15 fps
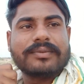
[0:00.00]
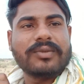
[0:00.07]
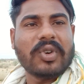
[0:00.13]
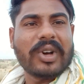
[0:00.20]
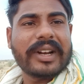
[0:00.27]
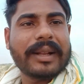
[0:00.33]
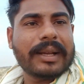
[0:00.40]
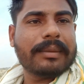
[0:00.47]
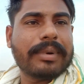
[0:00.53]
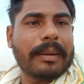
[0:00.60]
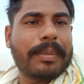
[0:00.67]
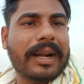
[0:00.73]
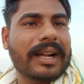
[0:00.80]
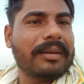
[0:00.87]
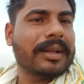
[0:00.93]
फ़ोन है
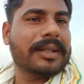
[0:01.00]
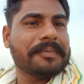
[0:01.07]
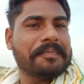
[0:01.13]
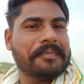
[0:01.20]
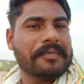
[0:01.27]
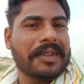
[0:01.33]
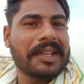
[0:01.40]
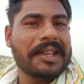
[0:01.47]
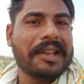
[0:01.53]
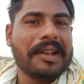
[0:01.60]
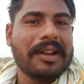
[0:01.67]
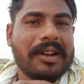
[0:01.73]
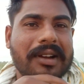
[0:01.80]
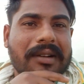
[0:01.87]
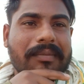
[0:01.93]
पापा का
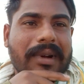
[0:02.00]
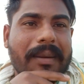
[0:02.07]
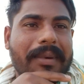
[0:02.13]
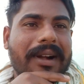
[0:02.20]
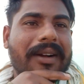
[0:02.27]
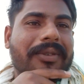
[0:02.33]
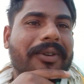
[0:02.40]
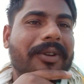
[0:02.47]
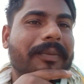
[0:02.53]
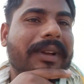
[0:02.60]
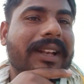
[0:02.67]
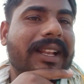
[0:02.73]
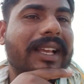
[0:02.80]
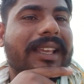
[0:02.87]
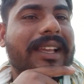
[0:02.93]
पापा का फ़ोन मैं
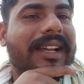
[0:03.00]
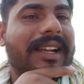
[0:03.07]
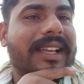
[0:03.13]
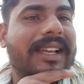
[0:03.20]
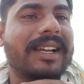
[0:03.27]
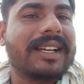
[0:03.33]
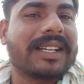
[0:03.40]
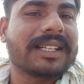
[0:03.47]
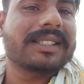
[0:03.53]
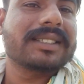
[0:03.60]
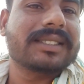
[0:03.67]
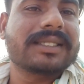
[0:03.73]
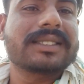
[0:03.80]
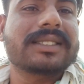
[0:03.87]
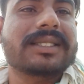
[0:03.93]
लेके आ गया
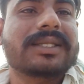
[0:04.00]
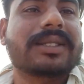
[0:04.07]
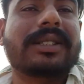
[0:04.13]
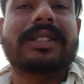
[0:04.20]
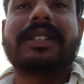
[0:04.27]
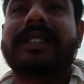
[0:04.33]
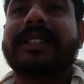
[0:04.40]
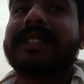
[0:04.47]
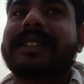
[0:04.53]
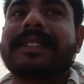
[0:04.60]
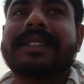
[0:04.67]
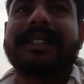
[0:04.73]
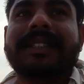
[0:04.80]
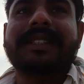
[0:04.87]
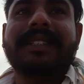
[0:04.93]
और
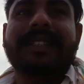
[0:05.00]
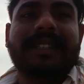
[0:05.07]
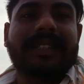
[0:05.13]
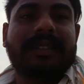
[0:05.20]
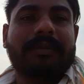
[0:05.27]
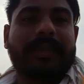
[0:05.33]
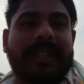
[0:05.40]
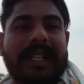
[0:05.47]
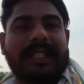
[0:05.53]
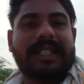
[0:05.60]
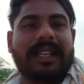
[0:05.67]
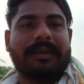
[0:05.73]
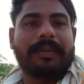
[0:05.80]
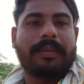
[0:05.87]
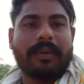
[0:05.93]
दादाजी
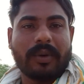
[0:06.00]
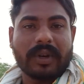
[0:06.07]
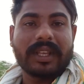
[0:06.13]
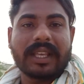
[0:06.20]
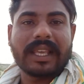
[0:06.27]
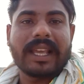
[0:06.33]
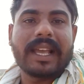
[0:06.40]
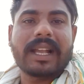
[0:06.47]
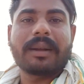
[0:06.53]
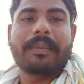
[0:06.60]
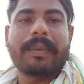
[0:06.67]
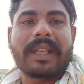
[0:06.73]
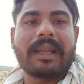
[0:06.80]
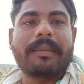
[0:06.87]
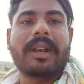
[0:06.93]
के फ़ोन की क्या है कि
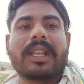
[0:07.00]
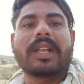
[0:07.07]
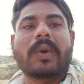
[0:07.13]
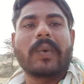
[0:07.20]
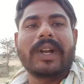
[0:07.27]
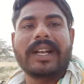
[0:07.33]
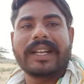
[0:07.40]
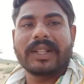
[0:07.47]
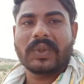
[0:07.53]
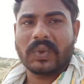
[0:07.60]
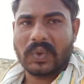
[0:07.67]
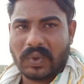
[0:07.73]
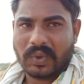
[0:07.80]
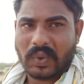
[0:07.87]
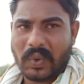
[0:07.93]
कैमरे की क्वालिटी
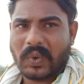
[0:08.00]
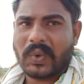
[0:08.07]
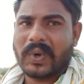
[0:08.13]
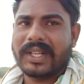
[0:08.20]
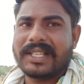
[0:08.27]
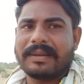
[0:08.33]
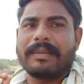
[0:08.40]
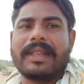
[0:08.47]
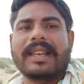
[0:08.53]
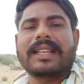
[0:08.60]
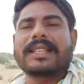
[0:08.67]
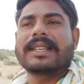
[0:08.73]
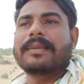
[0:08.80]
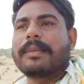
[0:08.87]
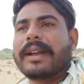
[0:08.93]
थोड़ी सी मेरे
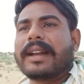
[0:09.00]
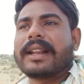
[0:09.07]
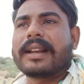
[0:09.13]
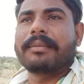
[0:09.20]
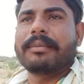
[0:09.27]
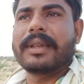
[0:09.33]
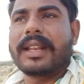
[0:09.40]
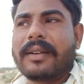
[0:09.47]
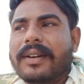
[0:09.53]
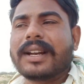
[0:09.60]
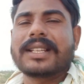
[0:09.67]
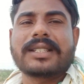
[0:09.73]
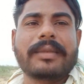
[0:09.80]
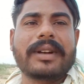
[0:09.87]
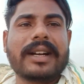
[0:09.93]
से बेटर है मेरे वाले
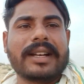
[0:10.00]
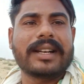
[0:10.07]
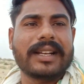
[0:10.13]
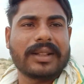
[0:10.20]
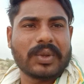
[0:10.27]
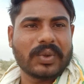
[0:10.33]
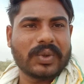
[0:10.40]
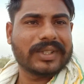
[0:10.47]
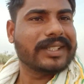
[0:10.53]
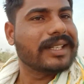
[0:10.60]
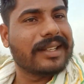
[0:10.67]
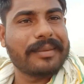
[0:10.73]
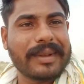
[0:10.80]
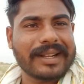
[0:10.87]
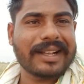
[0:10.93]
से बेटर है तो
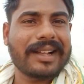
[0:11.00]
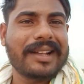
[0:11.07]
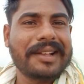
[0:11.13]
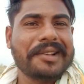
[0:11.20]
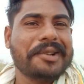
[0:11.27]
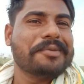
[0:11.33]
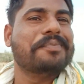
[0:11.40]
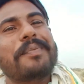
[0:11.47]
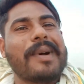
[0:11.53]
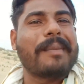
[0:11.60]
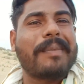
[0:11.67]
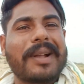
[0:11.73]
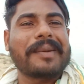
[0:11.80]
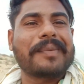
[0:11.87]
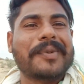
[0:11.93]
इसलिए मैंने कहा
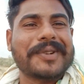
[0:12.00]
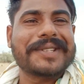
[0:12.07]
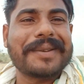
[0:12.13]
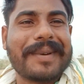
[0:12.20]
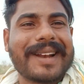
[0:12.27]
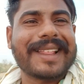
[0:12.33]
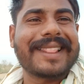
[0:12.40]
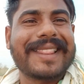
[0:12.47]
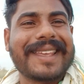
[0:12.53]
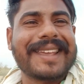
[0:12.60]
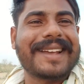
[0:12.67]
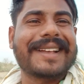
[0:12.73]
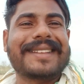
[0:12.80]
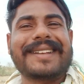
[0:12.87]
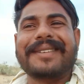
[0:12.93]
पापा के फ़ोन से बनाते हैं
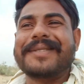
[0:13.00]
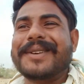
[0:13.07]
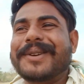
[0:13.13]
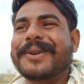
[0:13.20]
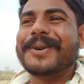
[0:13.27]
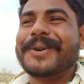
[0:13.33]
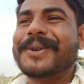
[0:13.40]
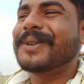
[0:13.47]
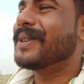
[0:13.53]
आज का वीडियो